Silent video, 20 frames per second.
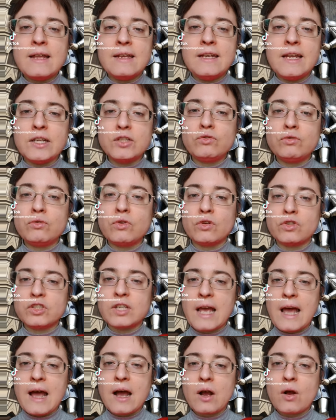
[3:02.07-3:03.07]
nessuno
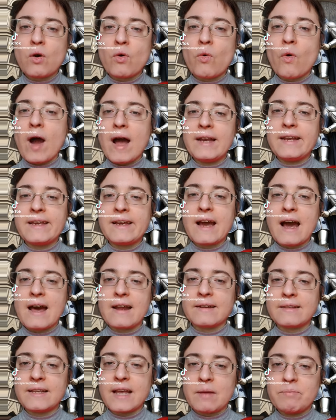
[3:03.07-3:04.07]
sa quali
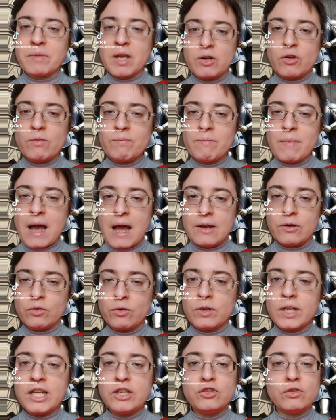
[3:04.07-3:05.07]
carte abbiano in
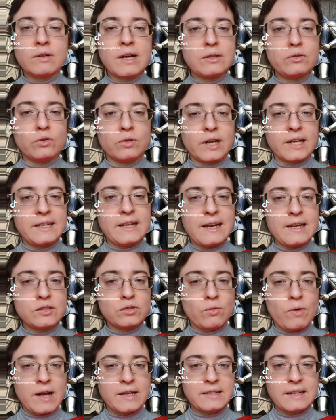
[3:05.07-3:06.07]
mano i giocatori della
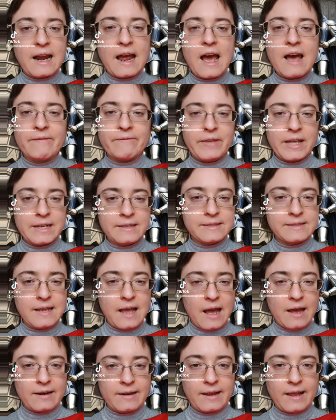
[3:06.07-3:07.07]
squadra
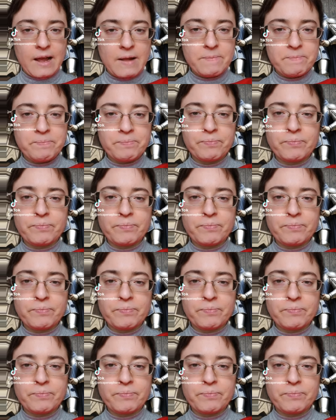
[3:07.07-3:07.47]
avversaria.